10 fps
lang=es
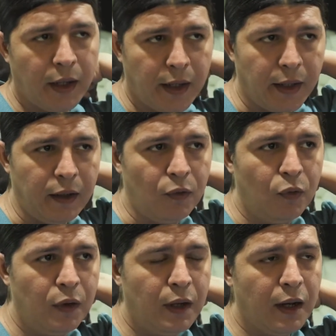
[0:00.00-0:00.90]
en
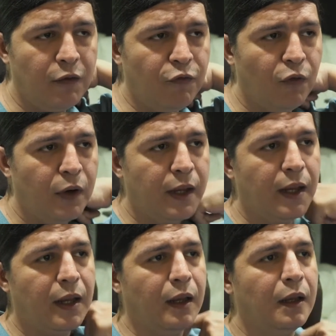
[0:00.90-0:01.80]
un
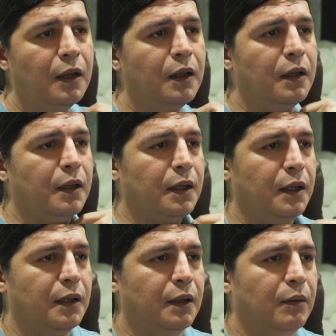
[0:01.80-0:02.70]
enfoque
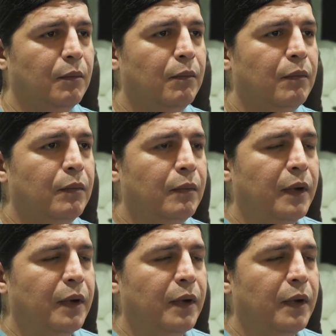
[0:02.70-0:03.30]
eh, mm,